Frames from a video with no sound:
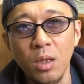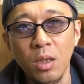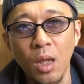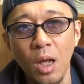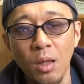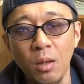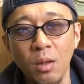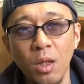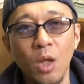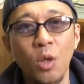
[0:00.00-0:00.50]

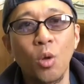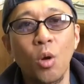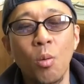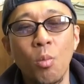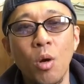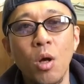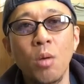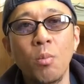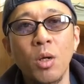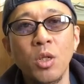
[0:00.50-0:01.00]
たんだと
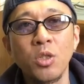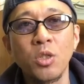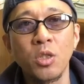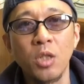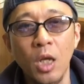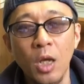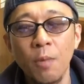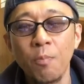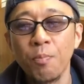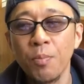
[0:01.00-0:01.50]
思いますし
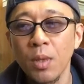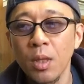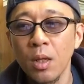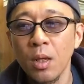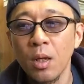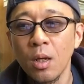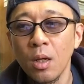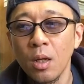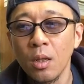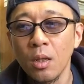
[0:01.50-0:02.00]
ね
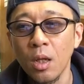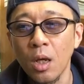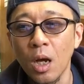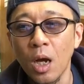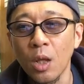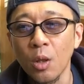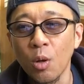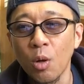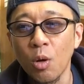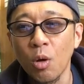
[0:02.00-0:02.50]
で
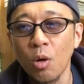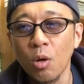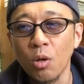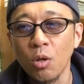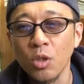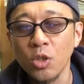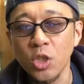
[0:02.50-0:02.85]
あの